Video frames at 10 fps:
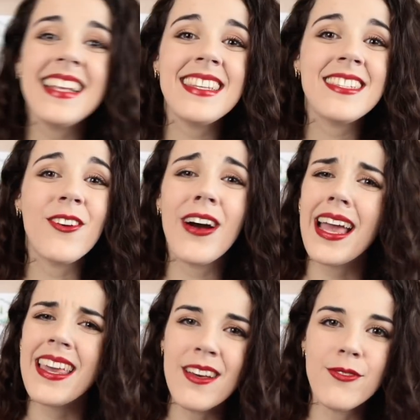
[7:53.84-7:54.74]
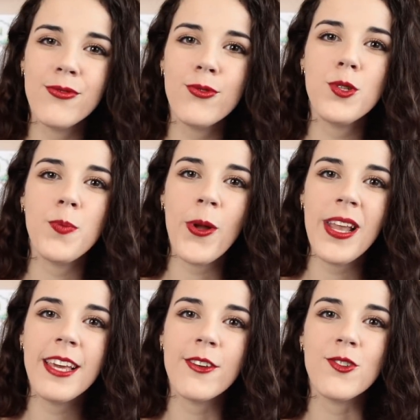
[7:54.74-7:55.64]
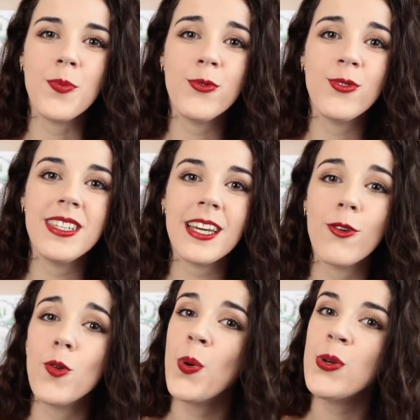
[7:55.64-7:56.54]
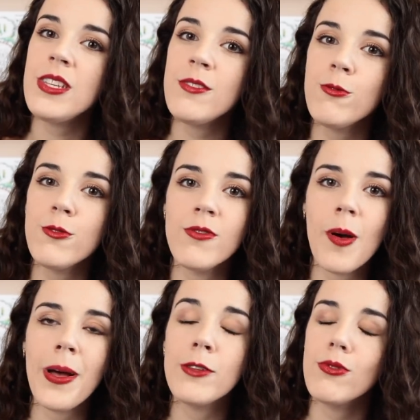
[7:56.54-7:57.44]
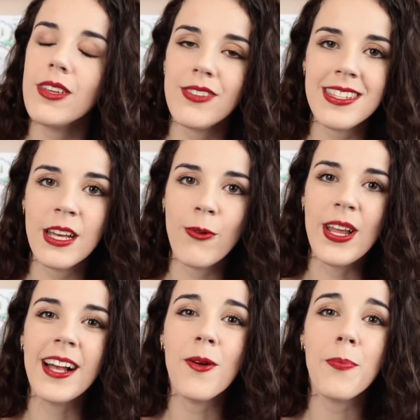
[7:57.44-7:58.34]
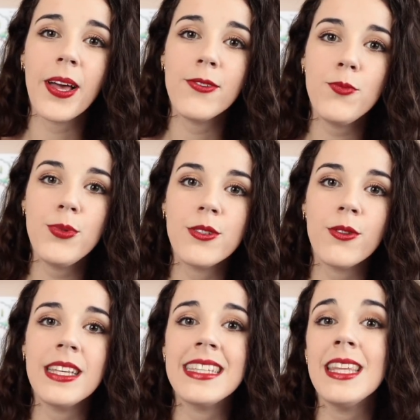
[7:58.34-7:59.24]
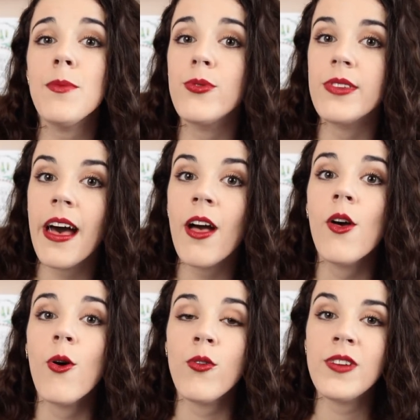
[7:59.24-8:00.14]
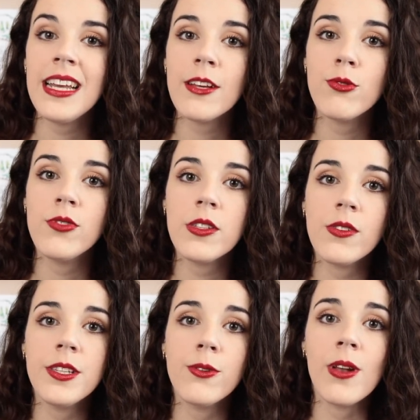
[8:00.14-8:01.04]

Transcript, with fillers: c'est sans rien vous spoiler que je peux vous dire que le processus ne va pas tout à fait se dérouler comme prévu puisque des années plus tard, on va les retrouver tandis que